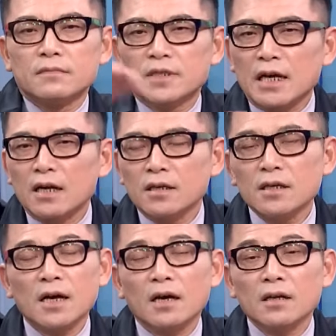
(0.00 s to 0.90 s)
涨了
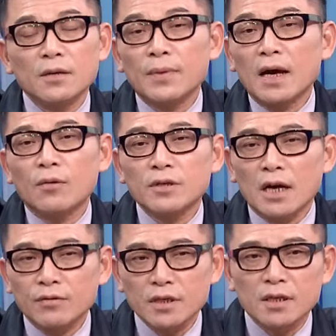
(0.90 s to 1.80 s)
一两个礼拜或者是
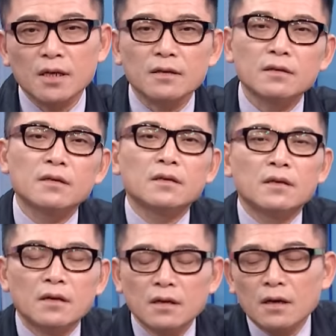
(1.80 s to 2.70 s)
好几天，
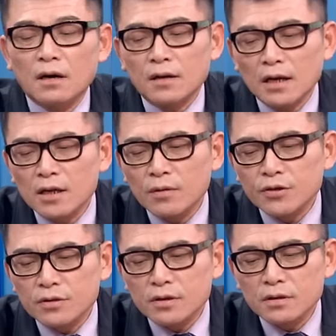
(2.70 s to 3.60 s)
啊，那另外
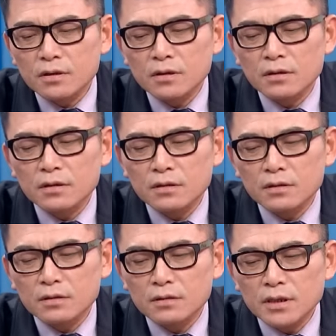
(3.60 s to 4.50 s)
就是
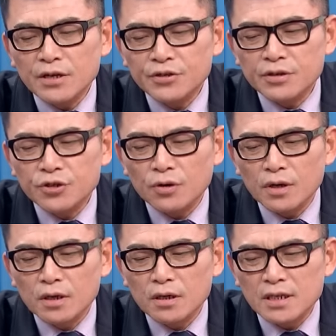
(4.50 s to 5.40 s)
三四九
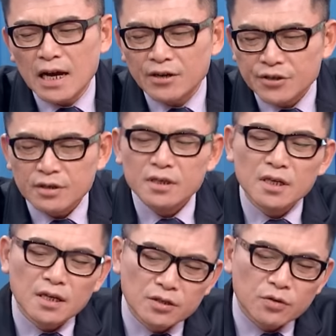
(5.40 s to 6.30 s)
二的长盛，今
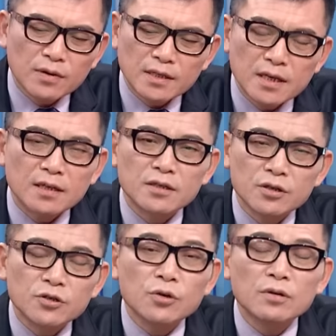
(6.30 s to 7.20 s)
天也是功能涨停，这
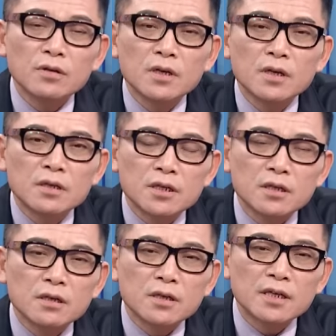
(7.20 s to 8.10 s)
个做汽
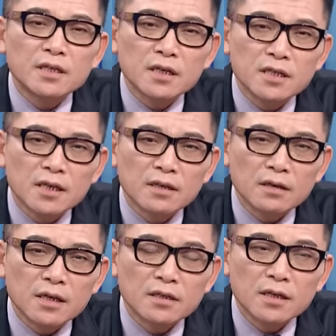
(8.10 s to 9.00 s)
车连接线
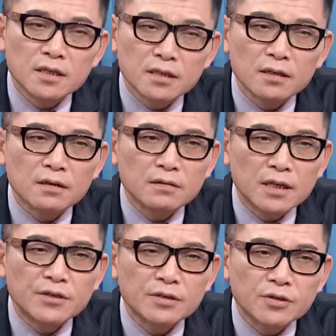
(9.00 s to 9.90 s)
的连接器的
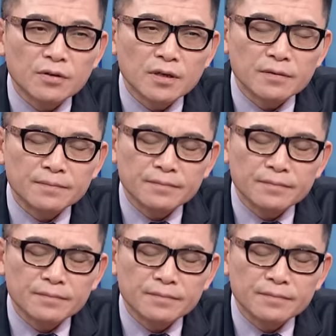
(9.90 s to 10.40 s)
三四九二。